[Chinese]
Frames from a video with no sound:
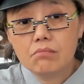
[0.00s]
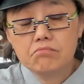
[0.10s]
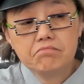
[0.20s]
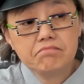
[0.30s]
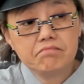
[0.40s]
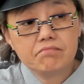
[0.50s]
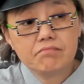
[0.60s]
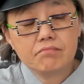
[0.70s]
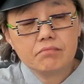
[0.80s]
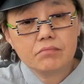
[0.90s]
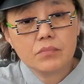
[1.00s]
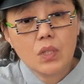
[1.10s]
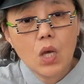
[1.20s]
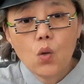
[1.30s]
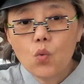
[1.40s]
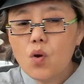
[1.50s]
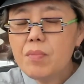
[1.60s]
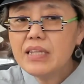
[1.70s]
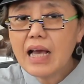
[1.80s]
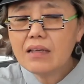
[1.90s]
嗯，国
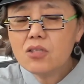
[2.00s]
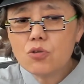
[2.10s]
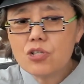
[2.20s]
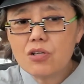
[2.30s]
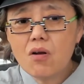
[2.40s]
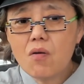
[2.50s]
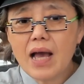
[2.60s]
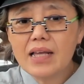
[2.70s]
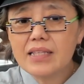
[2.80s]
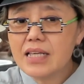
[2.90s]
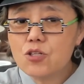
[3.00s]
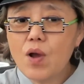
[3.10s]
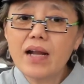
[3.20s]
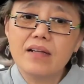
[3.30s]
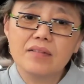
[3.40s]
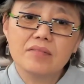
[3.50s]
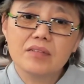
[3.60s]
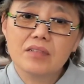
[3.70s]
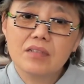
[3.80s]
民党有时候啊也抓人，